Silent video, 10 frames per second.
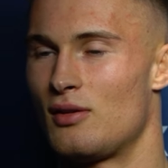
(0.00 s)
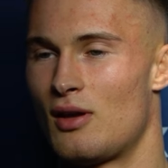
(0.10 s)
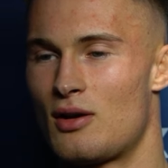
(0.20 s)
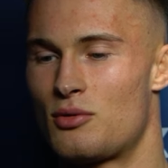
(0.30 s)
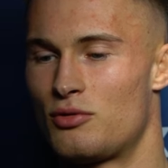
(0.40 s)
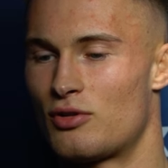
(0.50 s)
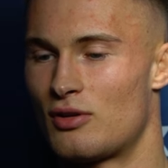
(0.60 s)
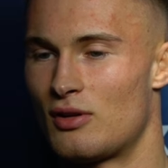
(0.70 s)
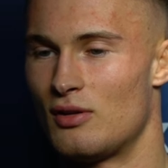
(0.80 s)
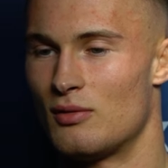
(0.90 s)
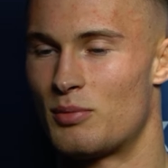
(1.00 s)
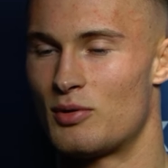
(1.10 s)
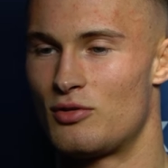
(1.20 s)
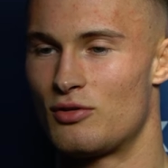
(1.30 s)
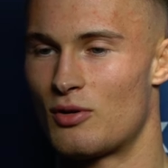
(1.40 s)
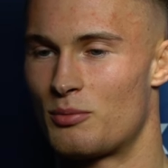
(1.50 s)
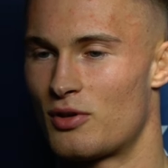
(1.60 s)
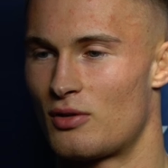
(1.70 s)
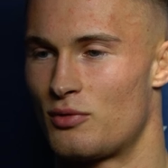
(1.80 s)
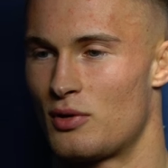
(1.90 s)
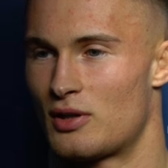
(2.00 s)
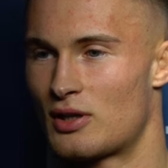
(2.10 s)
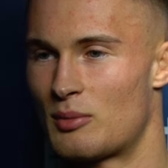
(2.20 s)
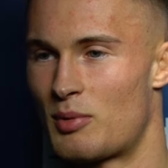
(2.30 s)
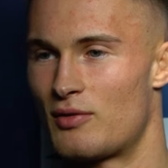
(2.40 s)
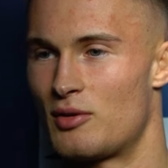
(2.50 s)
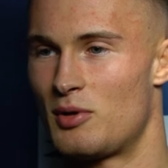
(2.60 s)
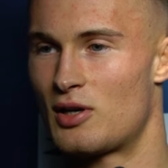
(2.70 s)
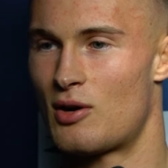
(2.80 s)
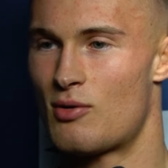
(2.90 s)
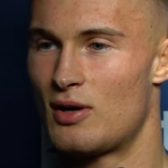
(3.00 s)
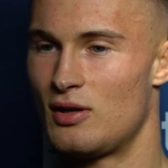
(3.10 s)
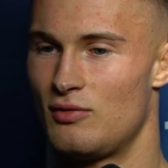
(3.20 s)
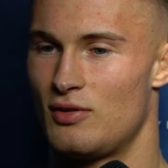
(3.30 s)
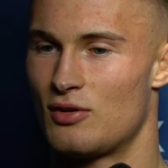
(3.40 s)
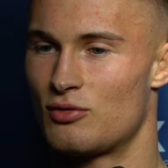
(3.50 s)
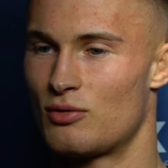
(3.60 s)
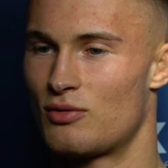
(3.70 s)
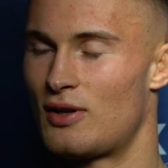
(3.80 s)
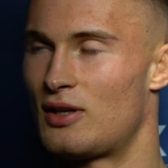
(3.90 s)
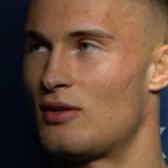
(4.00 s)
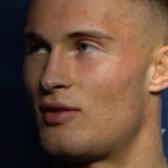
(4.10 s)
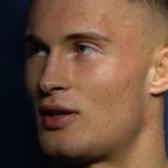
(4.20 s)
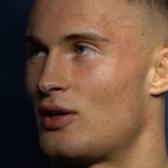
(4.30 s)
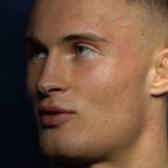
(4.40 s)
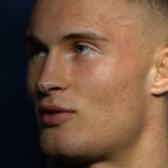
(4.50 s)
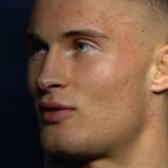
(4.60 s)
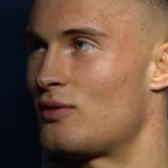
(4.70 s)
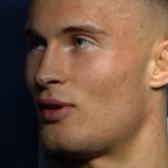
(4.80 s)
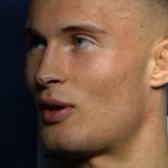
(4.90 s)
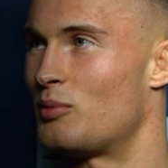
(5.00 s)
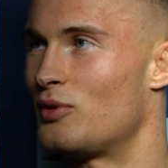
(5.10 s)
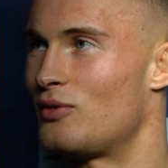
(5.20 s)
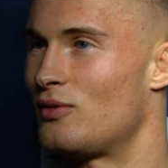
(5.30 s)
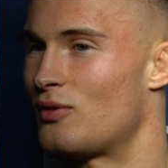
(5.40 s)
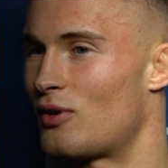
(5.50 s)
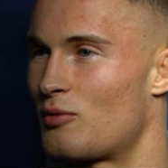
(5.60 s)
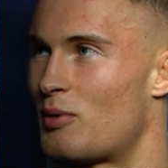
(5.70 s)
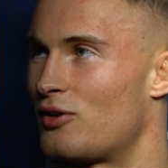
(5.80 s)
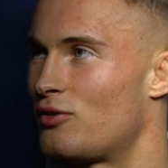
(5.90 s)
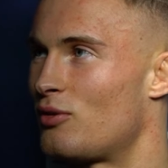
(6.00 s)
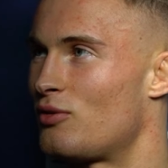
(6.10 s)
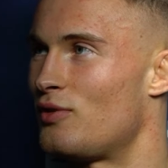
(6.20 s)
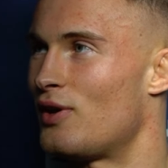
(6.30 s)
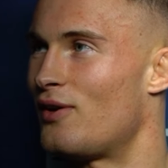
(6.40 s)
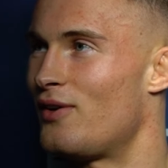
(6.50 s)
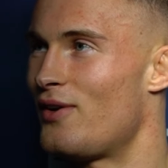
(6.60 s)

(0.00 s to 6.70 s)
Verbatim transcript: ja kurczę, powiem Ci, że obserwuję tak naprawdę Michała i widzę, że on z walki na walkę jest jakby coraz bardziej się rozwija.